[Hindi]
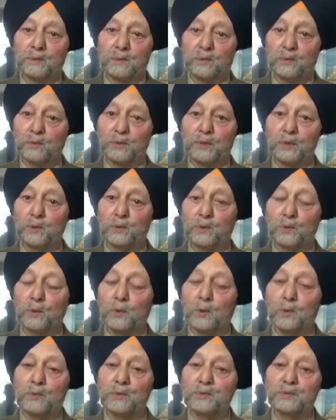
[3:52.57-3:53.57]
क्योंकि गुरु
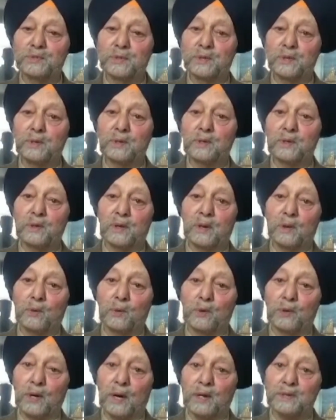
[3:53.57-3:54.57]
गोबिंद सिंह
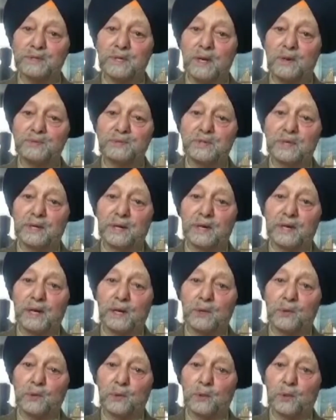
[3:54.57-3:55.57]
गुरु नानक साहब से
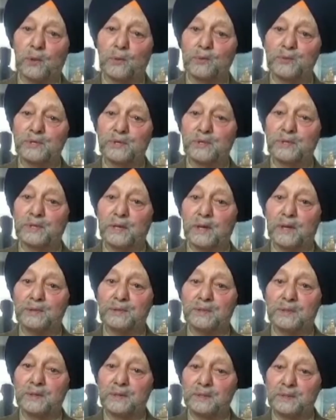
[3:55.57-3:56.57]
लेकर गुरु गोबिंद सिंह
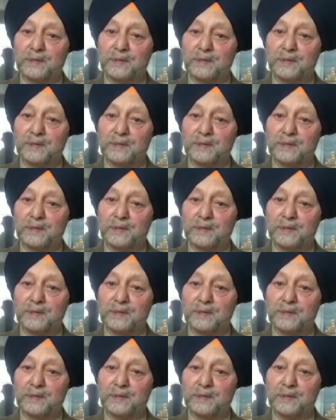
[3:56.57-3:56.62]
तक